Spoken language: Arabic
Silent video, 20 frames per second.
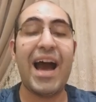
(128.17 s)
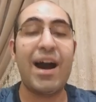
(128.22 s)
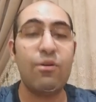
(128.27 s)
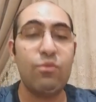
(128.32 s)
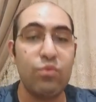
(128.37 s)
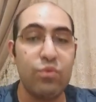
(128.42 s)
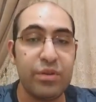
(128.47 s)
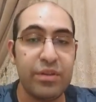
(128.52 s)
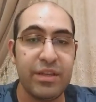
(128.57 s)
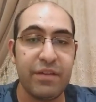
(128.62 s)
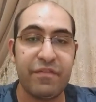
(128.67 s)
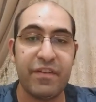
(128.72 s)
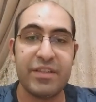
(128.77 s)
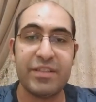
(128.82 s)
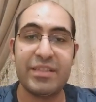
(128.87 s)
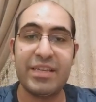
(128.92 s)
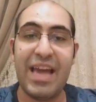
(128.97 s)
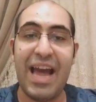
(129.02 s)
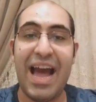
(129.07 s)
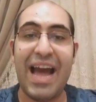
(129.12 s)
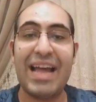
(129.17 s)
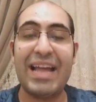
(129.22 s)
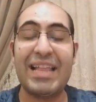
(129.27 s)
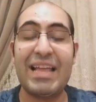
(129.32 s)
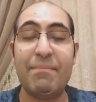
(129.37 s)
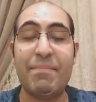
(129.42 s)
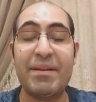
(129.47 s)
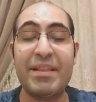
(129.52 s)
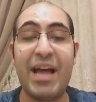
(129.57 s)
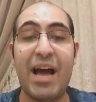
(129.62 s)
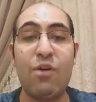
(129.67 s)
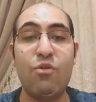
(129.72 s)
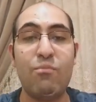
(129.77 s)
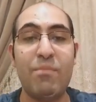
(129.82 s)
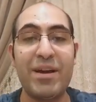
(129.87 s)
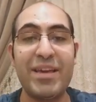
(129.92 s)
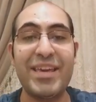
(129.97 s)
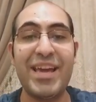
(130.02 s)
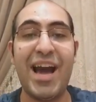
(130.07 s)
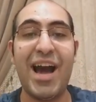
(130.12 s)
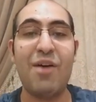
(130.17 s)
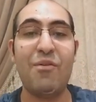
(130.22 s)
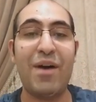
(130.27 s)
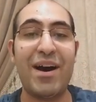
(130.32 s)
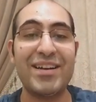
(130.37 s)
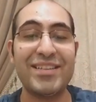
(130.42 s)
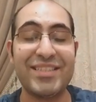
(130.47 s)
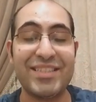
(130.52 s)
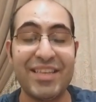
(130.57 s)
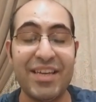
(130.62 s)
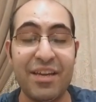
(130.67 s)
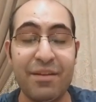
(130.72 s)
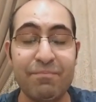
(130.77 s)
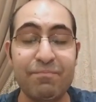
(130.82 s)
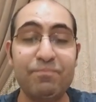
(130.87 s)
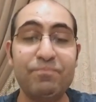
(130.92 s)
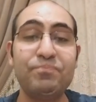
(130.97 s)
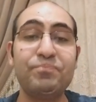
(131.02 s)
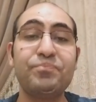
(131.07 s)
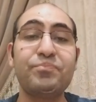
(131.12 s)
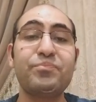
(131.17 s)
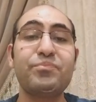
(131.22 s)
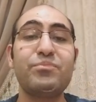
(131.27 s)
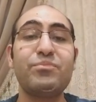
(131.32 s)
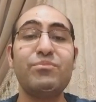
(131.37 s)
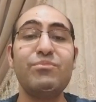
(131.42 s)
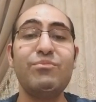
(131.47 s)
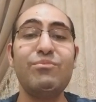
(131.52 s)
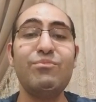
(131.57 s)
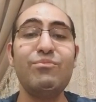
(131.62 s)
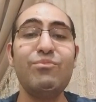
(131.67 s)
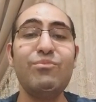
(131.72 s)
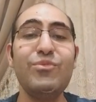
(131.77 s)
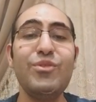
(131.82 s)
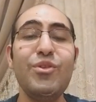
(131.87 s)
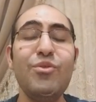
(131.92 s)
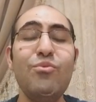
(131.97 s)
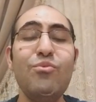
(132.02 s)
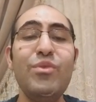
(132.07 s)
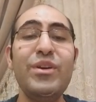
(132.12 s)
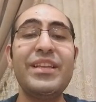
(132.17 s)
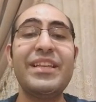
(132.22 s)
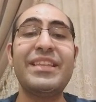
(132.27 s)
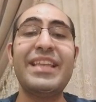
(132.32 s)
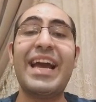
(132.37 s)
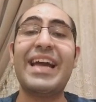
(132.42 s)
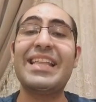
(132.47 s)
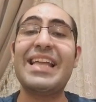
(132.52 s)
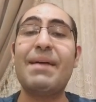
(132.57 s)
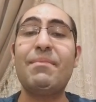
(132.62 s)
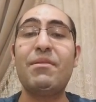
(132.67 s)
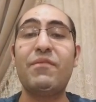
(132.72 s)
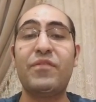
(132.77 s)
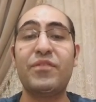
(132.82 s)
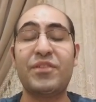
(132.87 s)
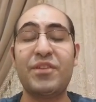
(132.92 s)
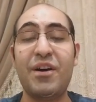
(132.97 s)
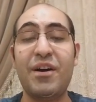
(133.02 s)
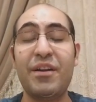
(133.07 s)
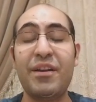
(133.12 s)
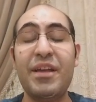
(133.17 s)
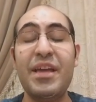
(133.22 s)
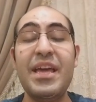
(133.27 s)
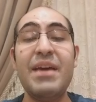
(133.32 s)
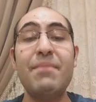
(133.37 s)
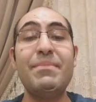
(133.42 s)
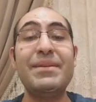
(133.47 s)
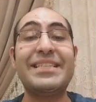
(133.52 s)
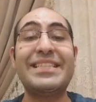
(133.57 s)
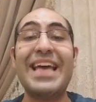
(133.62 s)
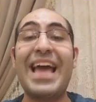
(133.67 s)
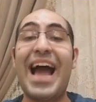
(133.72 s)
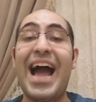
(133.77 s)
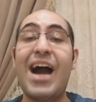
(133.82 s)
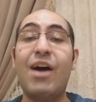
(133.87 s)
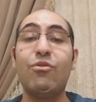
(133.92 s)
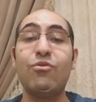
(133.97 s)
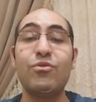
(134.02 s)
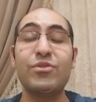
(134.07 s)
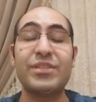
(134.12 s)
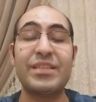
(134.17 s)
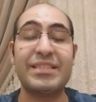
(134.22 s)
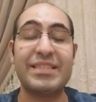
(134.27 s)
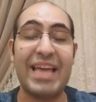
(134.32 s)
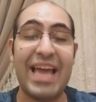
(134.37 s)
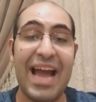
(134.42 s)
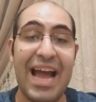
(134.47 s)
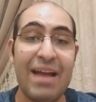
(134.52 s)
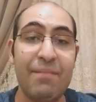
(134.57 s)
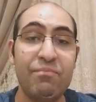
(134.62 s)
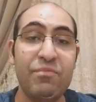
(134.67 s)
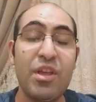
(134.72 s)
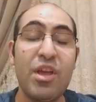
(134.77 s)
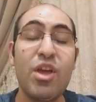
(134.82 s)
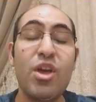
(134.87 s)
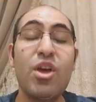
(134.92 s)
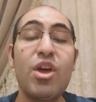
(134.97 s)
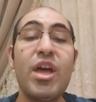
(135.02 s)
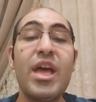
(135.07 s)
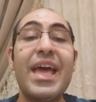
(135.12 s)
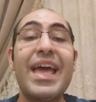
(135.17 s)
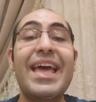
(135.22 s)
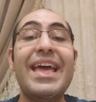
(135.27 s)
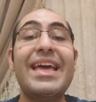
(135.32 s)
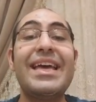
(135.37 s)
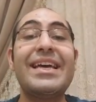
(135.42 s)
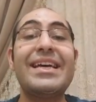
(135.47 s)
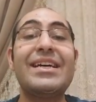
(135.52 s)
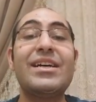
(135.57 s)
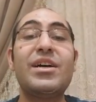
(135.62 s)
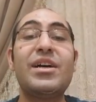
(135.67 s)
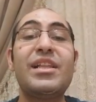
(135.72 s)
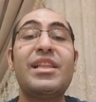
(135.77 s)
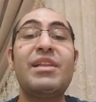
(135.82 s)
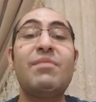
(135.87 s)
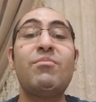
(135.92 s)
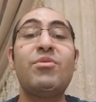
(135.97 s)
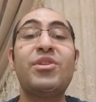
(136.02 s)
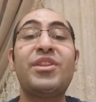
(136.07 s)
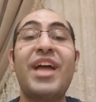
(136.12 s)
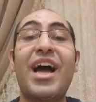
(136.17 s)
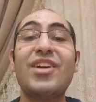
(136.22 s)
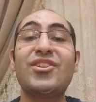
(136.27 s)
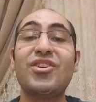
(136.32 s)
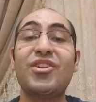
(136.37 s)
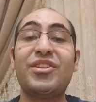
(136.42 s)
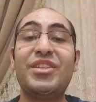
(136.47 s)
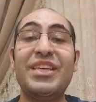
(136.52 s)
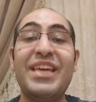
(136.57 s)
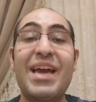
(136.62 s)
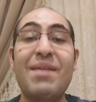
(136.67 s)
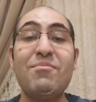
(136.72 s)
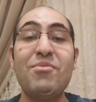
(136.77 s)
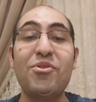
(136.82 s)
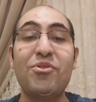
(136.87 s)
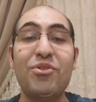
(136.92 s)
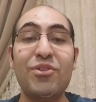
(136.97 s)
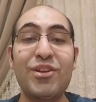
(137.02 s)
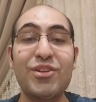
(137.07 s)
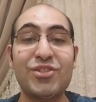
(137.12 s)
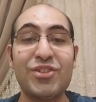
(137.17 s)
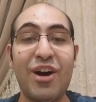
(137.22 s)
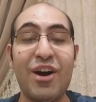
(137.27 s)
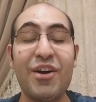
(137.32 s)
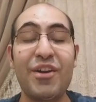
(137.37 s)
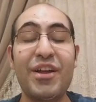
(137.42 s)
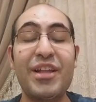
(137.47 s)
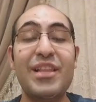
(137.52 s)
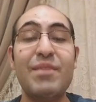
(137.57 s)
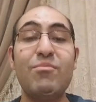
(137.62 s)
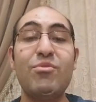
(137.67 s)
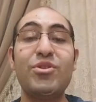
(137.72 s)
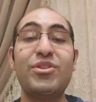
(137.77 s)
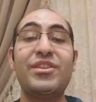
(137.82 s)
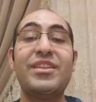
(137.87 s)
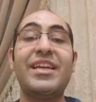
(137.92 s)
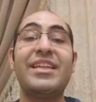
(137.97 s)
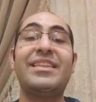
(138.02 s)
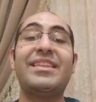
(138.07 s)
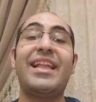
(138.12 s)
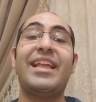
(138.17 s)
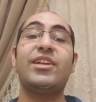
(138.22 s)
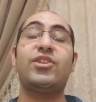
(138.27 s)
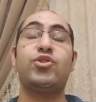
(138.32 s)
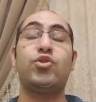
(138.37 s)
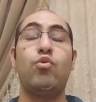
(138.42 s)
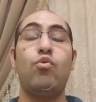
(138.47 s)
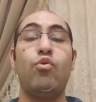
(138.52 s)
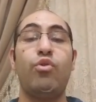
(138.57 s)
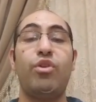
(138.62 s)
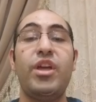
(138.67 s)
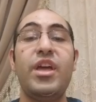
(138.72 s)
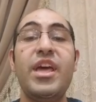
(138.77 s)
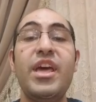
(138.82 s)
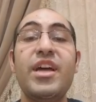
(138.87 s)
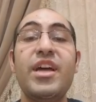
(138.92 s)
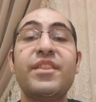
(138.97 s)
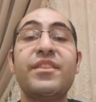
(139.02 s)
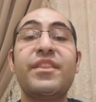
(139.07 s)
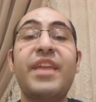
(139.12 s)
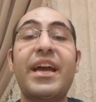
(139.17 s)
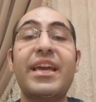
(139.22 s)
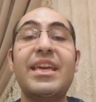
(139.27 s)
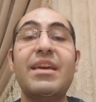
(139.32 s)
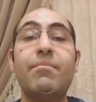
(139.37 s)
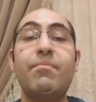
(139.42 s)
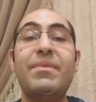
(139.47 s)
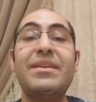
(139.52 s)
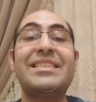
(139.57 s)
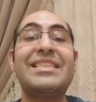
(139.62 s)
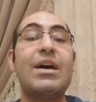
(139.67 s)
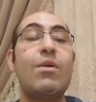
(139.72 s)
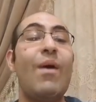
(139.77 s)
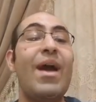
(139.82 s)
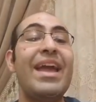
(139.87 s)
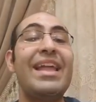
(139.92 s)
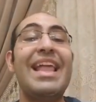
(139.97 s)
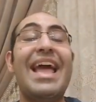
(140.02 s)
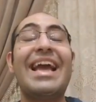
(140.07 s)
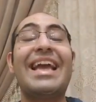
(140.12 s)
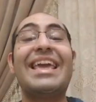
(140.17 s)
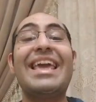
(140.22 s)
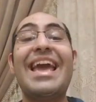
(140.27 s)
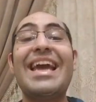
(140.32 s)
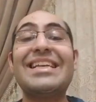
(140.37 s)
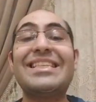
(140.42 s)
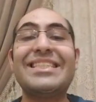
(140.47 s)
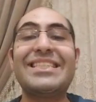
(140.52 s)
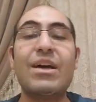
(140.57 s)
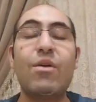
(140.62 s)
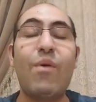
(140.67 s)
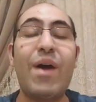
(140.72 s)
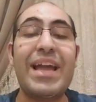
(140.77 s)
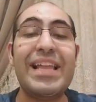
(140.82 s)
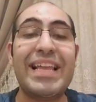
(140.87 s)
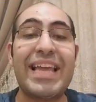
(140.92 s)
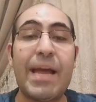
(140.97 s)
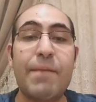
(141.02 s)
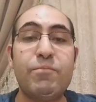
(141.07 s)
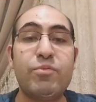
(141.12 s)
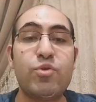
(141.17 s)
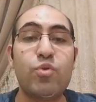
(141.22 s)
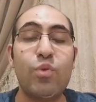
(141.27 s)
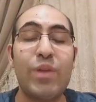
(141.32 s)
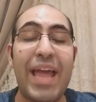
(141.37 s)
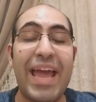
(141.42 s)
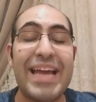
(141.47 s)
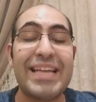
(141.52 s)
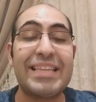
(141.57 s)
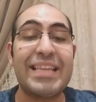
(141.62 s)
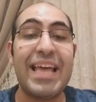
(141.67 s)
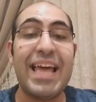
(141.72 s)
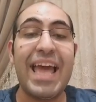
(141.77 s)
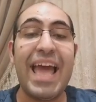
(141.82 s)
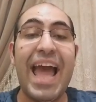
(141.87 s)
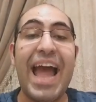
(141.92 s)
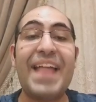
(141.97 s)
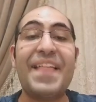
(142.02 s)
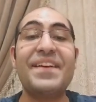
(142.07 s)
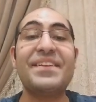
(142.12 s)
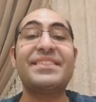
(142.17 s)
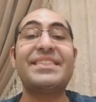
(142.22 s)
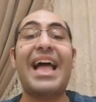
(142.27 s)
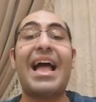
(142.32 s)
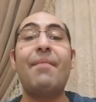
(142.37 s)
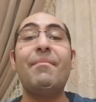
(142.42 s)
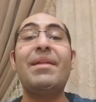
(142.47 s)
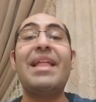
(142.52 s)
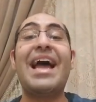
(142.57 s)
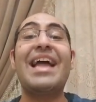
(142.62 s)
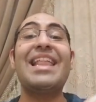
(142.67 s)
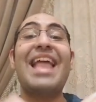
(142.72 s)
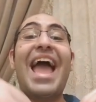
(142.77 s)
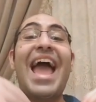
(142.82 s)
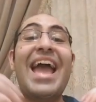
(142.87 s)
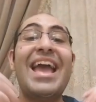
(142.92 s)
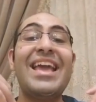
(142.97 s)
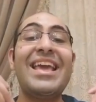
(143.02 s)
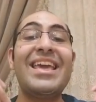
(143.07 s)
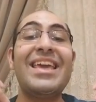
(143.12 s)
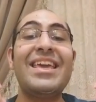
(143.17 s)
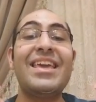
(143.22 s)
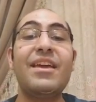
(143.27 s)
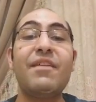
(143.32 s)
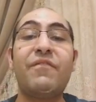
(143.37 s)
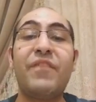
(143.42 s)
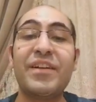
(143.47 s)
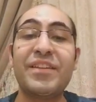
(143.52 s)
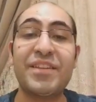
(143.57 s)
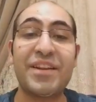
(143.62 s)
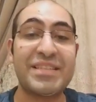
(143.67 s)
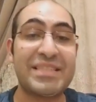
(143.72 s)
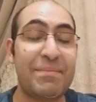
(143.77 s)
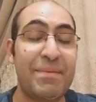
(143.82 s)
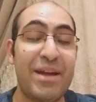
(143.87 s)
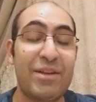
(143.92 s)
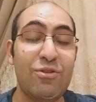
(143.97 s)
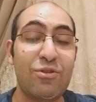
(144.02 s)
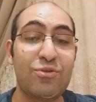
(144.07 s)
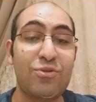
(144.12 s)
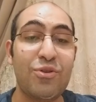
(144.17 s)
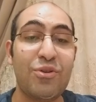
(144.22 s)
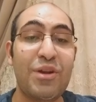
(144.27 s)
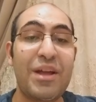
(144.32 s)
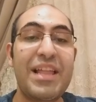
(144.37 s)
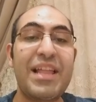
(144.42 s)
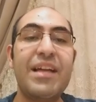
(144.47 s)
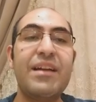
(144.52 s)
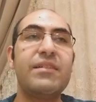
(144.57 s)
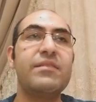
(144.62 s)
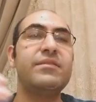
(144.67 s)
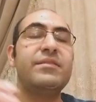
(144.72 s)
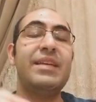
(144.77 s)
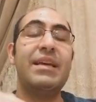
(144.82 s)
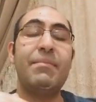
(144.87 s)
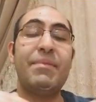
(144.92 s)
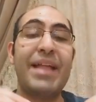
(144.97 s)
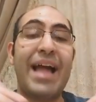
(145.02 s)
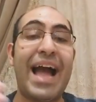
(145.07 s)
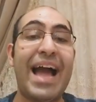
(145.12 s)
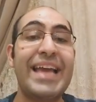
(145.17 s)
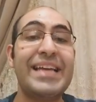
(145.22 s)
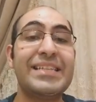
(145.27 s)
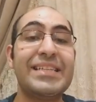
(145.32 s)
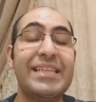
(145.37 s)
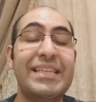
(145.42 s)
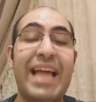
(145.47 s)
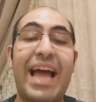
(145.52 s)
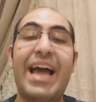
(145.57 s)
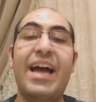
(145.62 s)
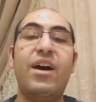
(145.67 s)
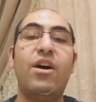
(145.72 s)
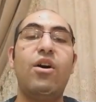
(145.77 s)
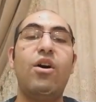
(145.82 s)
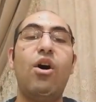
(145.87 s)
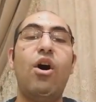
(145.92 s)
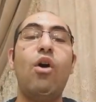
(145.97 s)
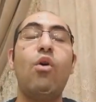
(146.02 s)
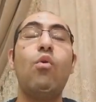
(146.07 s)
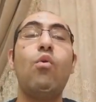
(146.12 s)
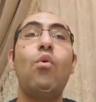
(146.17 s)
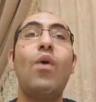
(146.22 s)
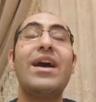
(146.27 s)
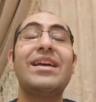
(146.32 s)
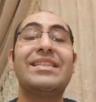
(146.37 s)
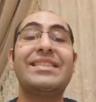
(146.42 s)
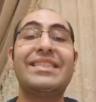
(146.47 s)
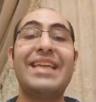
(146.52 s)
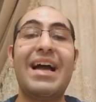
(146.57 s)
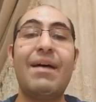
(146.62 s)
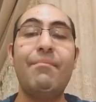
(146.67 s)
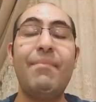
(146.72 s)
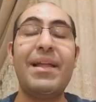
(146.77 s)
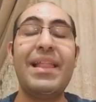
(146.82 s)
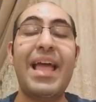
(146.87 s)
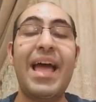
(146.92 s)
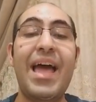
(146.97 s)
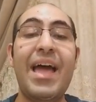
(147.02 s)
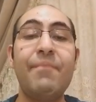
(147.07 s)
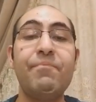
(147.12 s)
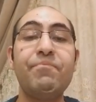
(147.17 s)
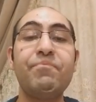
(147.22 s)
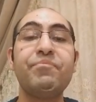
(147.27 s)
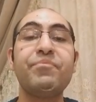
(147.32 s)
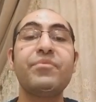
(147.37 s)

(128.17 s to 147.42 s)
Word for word: أو نفضيها على لبن أو مية أو عصير وتتاخد قبل الفطار بساعة أو نص ساعة آه، لمده 10 ايام من كل شهر لمده 3 شهور طيب سواء الاكياس سواء الكبسولات انا استعملها لاي فتره زمنيه يا دكتور زي ما انا عايز لا هو استعمالها